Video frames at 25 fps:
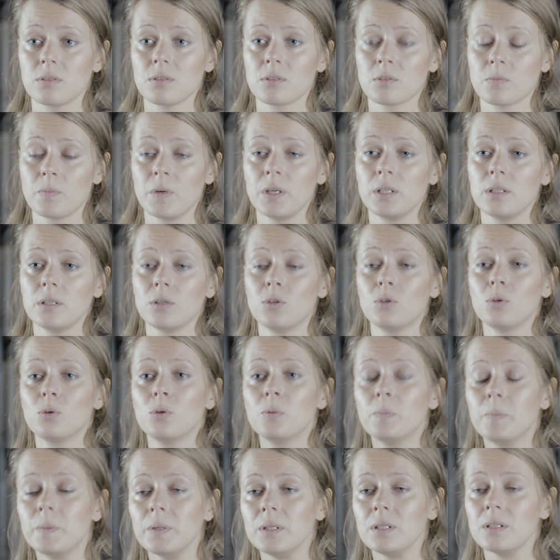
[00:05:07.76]
rozmaite
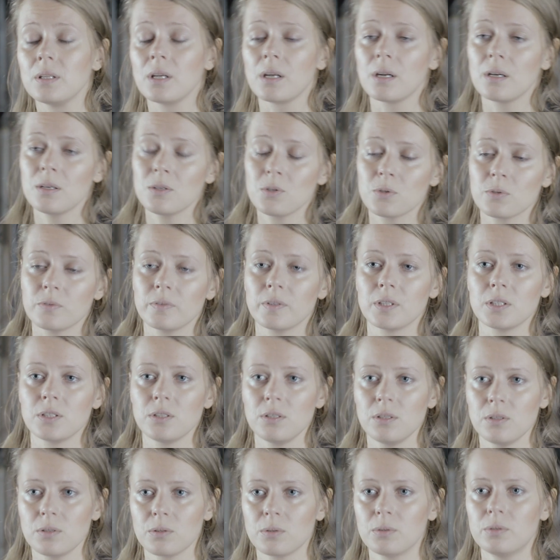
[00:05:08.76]
grupy interesów,
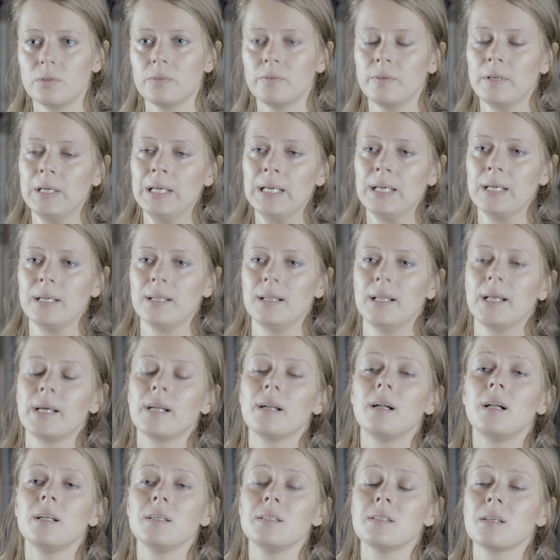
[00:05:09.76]
nacisków dla
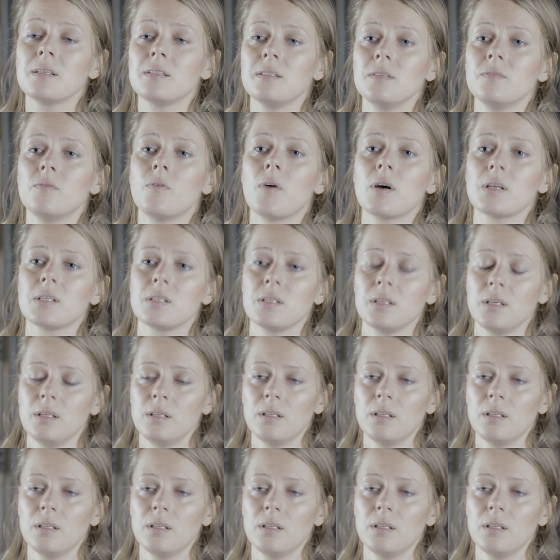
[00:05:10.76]
realizacji własnych